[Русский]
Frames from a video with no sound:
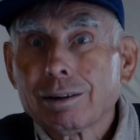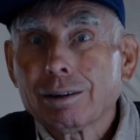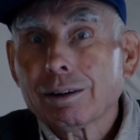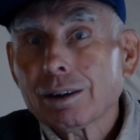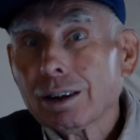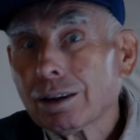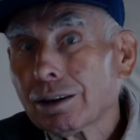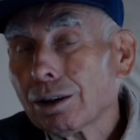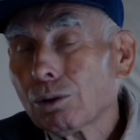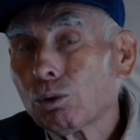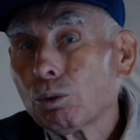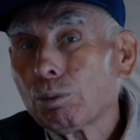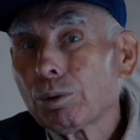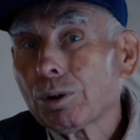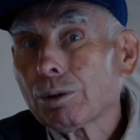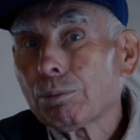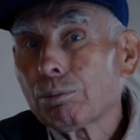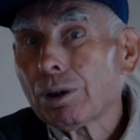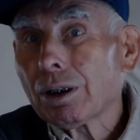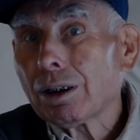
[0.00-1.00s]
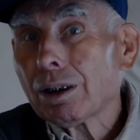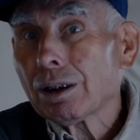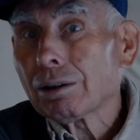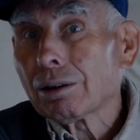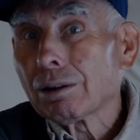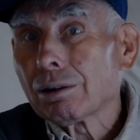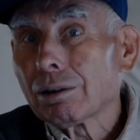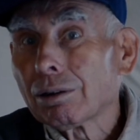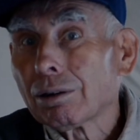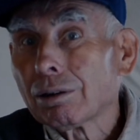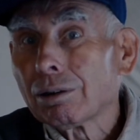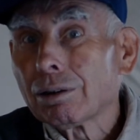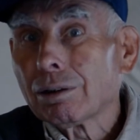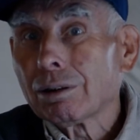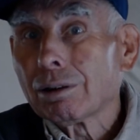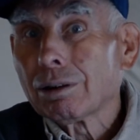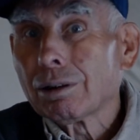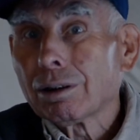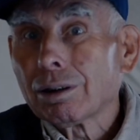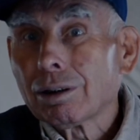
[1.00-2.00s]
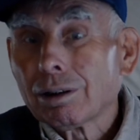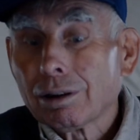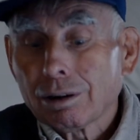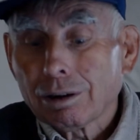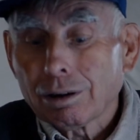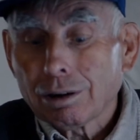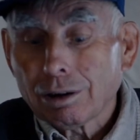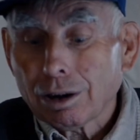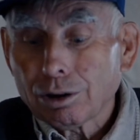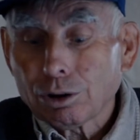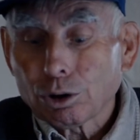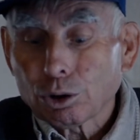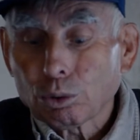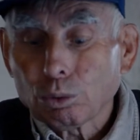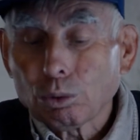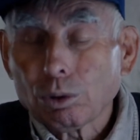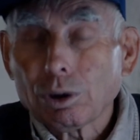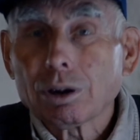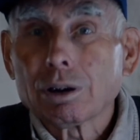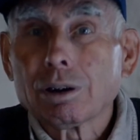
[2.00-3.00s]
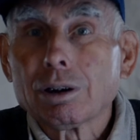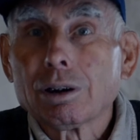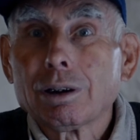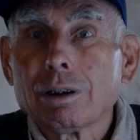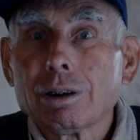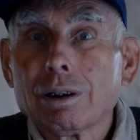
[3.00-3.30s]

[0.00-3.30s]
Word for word: Раз я купил билет, я не жулик.